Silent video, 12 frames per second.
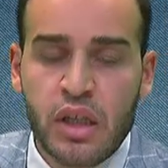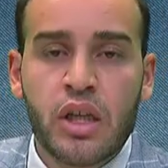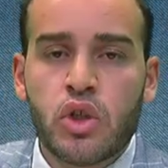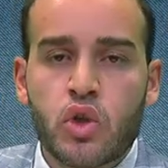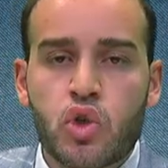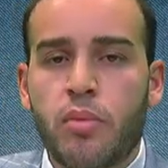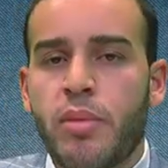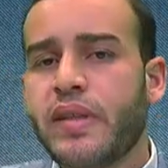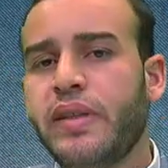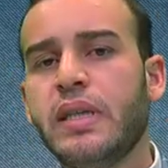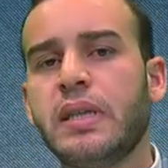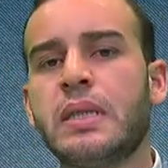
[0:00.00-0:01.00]

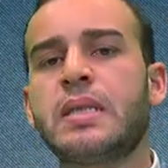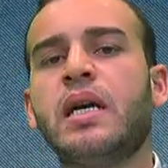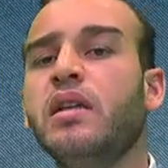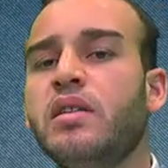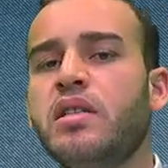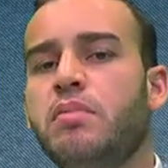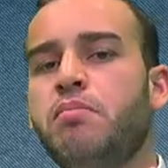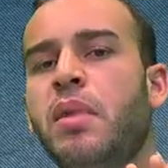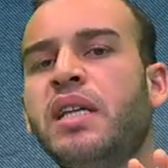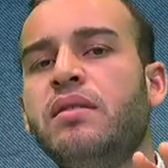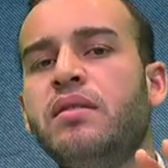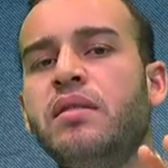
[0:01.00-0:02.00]
Cömertlik sadece
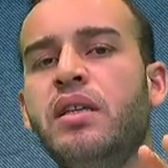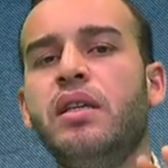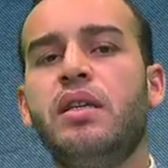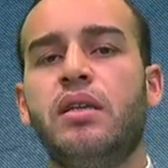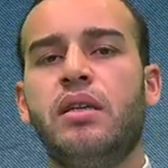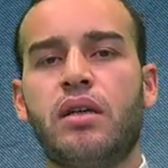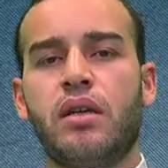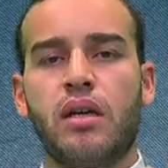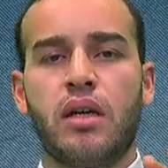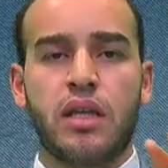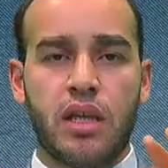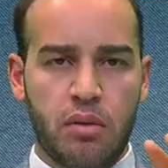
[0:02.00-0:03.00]
maddi
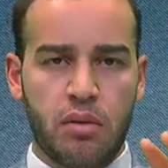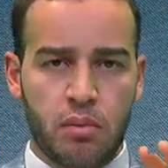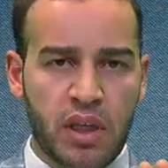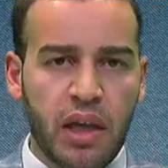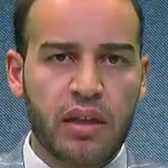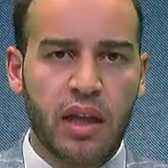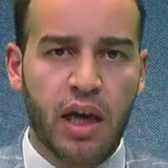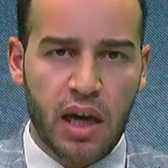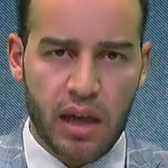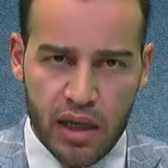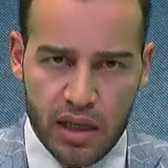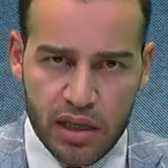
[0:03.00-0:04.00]
imkanla
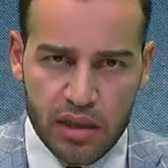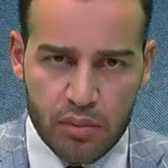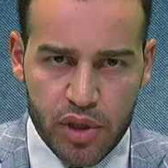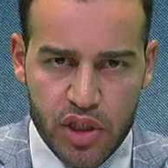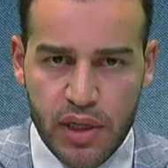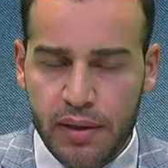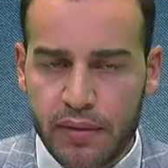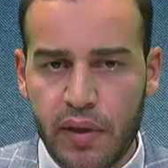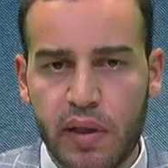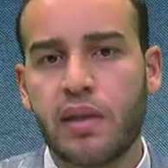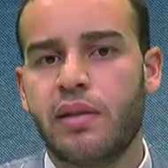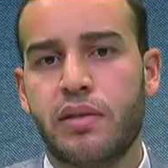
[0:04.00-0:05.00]
alakalı bir şey
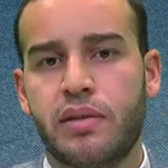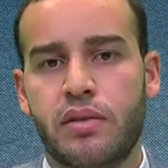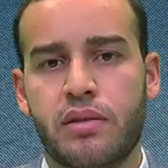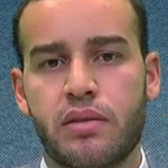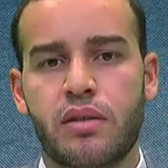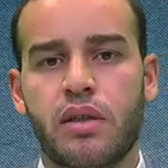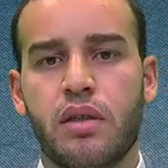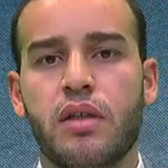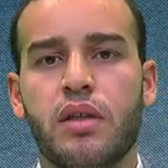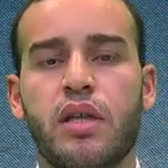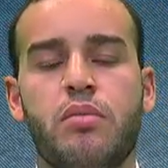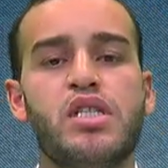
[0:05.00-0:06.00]
değildir.
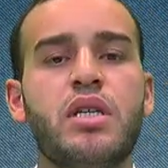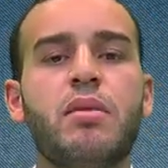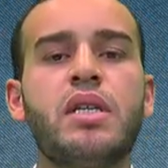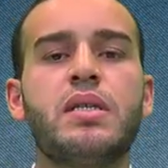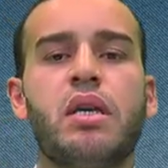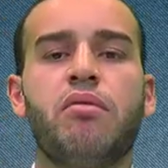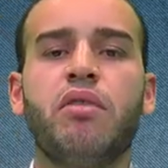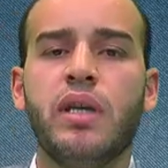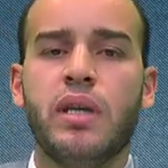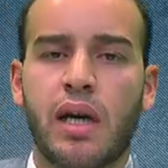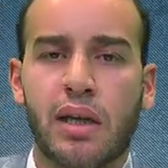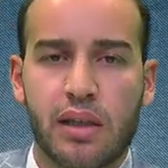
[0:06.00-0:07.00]
Kimi zaman
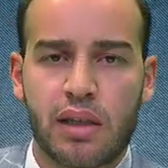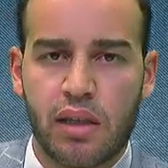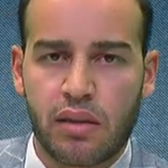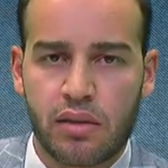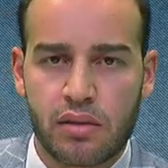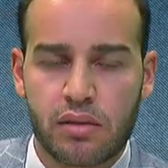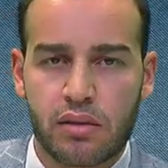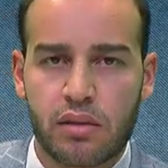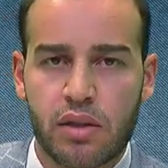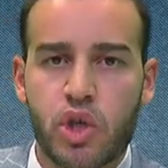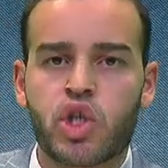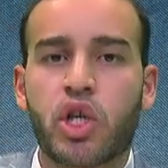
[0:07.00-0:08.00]
sevgiyle alakalıdır,
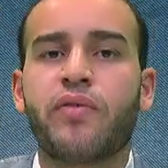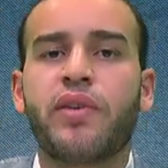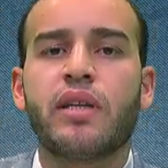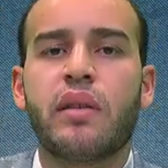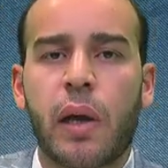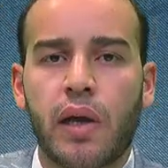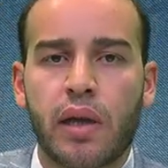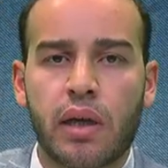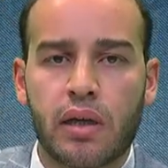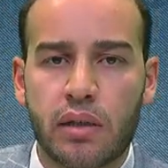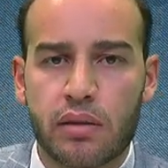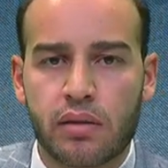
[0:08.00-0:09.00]
şefkatle
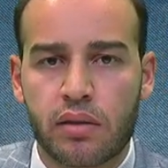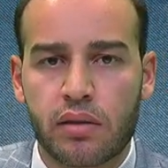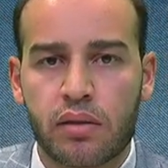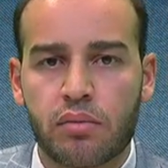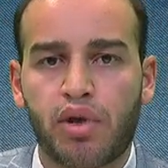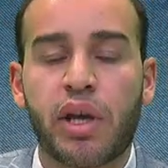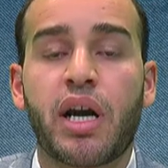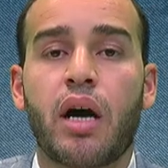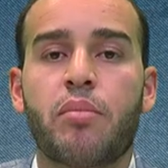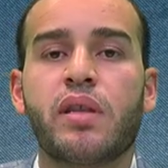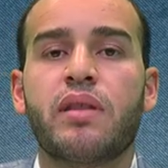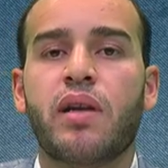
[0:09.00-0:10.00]
alakalıdır,
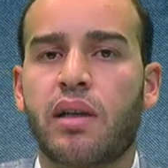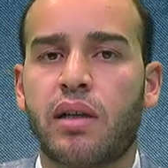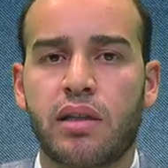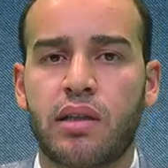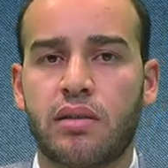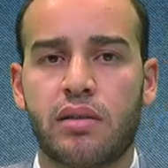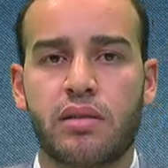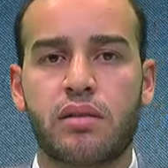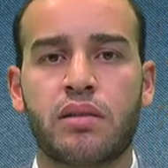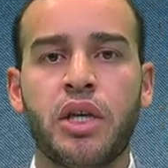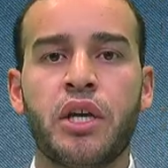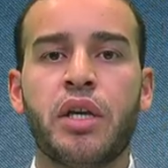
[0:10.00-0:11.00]
merhametle alakalıdır.
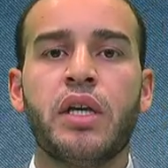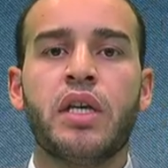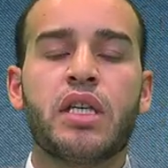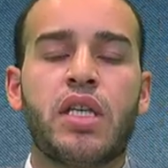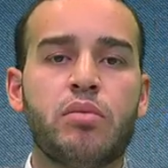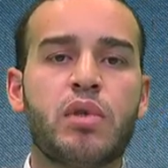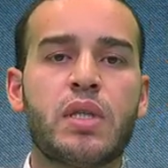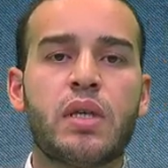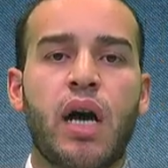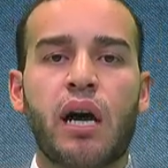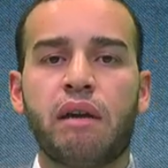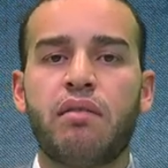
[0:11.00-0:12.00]
Kimisi
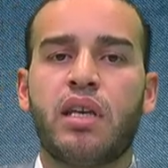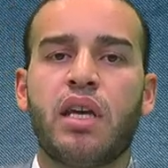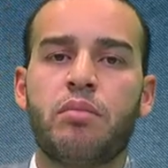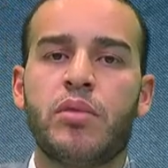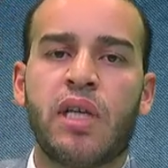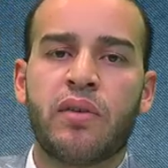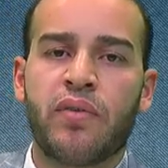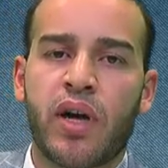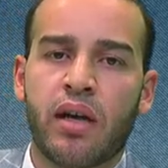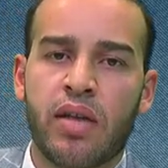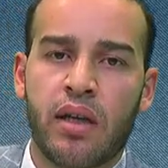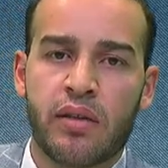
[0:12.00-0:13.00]
ayet-i kerimede
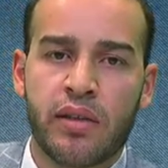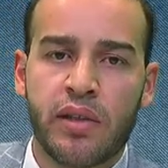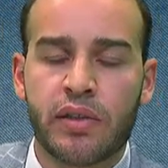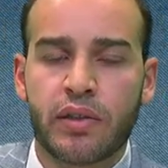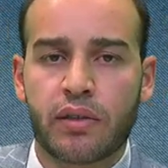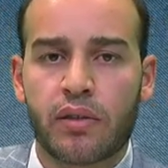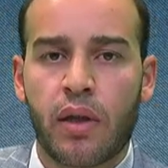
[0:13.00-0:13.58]
ifade edilir.